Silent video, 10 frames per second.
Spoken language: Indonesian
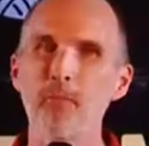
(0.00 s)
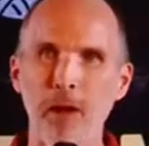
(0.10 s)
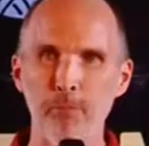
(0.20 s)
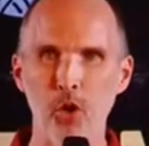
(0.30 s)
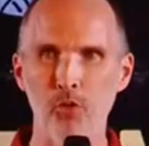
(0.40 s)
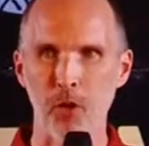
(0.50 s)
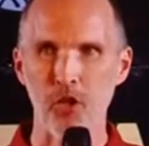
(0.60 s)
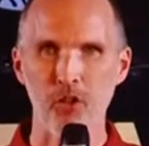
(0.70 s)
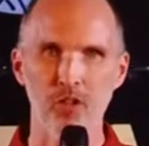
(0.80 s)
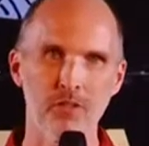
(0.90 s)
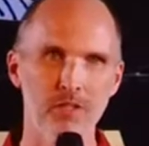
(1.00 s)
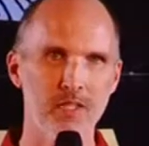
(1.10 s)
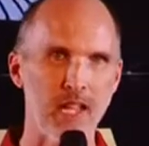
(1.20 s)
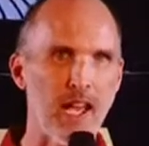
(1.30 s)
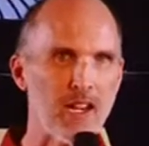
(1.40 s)
40 penenun
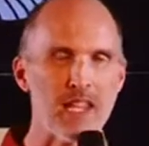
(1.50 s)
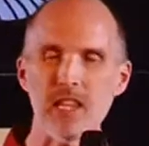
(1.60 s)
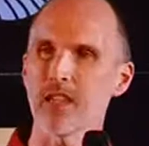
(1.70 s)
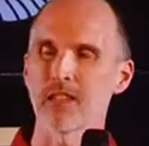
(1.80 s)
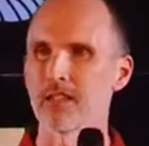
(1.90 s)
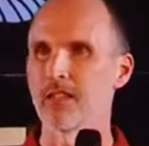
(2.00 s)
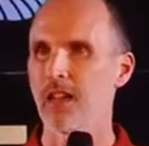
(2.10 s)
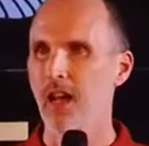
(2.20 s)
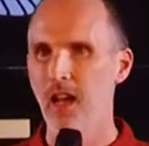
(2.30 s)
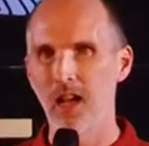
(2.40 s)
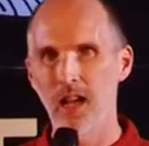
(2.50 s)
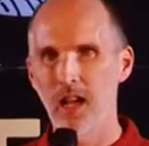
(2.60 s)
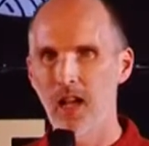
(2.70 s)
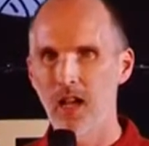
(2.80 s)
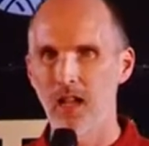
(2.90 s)
dari
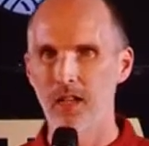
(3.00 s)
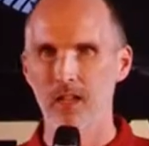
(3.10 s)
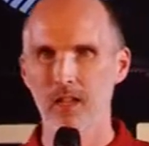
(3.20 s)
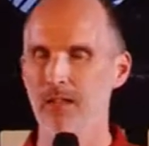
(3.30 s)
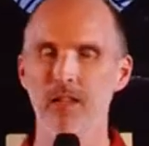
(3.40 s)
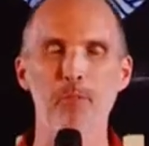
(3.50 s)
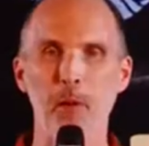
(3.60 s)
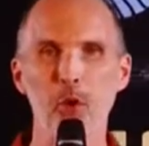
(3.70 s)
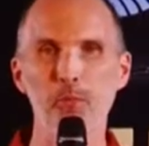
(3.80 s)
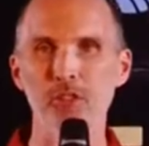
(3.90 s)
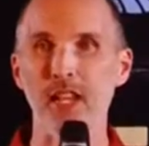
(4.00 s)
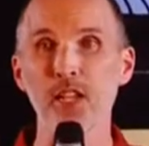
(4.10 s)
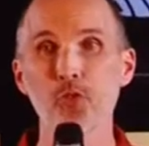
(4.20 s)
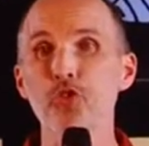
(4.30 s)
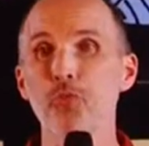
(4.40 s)
eh, eh, uh, 40
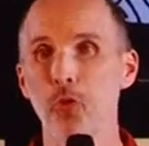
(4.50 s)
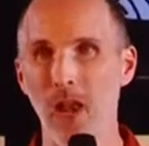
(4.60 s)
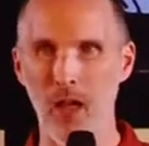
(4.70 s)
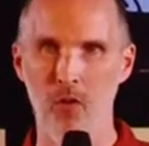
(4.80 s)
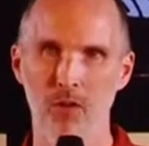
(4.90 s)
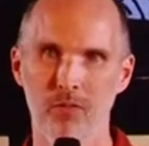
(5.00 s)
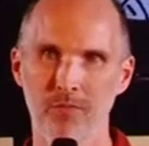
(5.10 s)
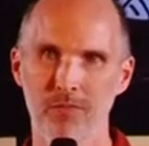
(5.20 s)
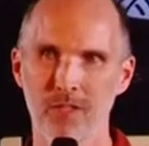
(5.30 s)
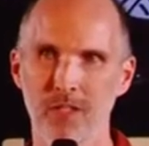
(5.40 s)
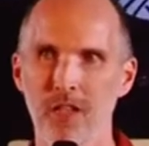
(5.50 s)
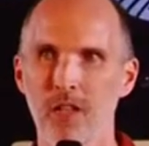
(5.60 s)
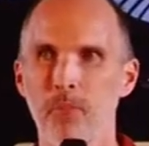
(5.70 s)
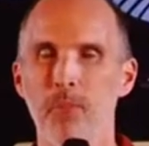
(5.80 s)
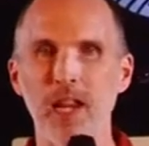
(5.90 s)
dari tujuh pulau.
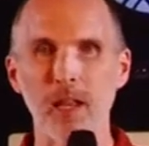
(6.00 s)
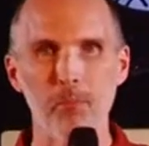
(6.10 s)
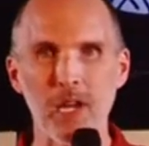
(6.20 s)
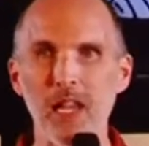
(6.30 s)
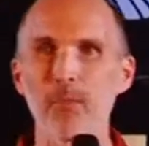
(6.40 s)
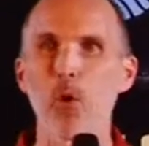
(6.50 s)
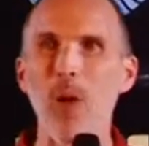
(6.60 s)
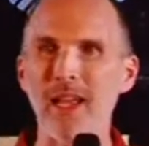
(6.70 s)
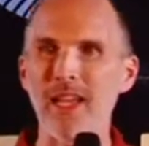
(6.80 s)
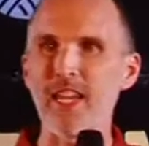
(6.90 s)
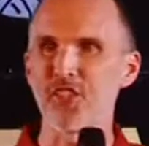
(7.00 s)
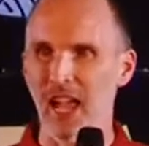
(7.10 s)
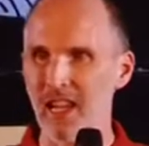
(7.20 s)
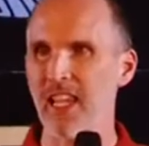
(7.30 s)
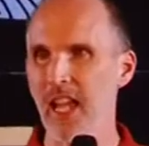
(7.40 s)
Mereka, mereka mewakili
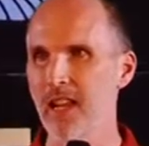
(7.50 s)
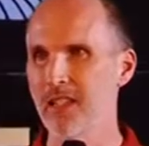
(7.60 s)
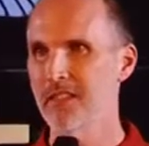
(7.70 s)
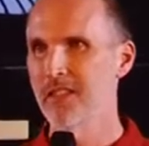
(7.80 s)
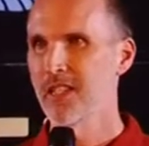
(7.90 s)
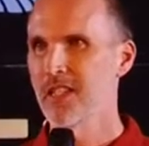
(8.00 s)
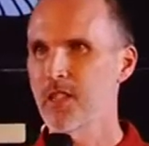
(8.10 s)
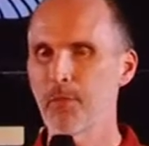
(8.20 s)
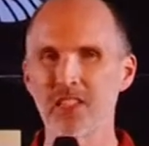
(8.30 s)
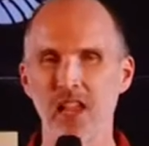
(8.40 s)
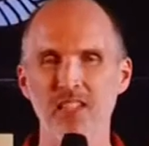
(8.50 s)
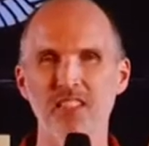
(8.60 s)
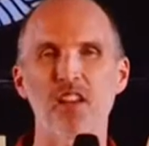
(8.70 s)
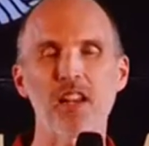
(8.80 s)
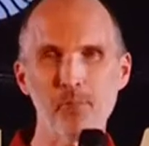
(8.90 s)
jaringan sebesar
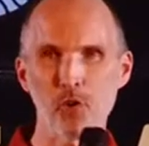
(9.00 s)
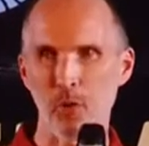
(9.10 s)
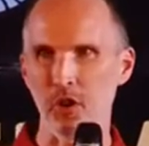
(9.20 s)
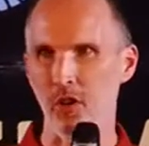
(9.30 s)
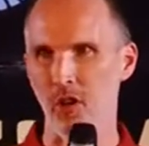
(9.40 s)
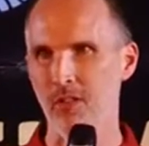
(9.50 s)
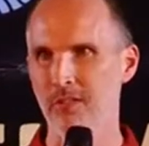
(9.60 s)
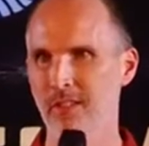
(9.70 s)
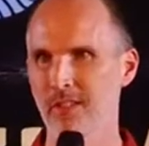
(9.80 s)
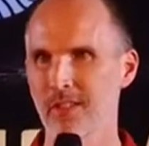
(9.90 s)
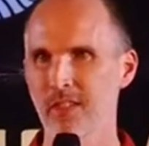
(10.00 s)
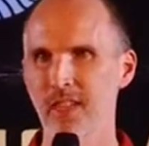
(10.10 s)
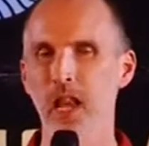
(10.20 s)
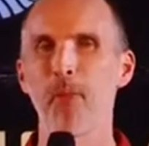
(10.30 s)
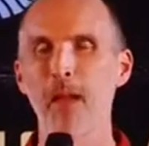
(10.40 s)
1000 penenun
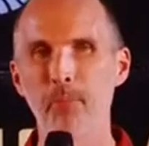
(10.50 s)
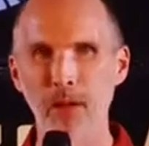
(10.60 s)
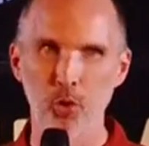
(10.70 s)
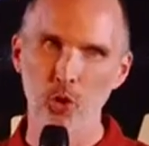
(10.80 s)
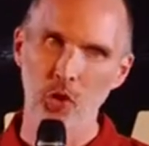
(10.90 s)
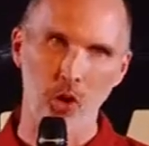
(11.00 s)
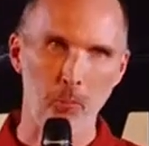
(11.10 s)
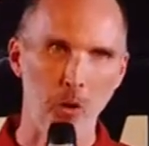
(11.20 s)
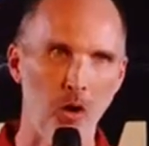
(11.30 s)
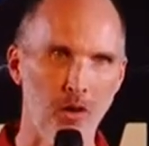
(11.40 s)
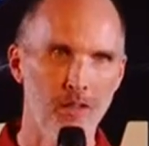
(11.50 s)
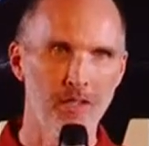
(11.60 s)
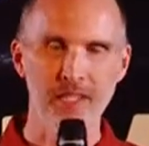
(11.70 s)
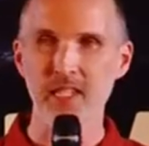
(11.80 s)
dalam 40 kelompok